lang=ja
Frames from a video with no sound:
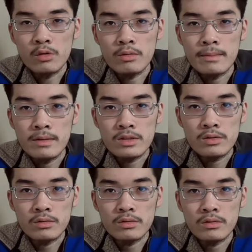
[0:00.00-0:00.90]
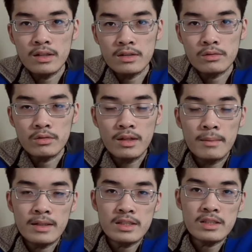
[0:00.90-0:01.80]
国民民主党代表の
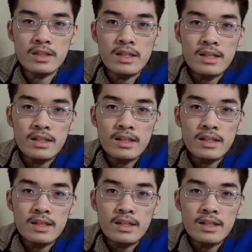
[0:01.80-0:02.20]
玉木氏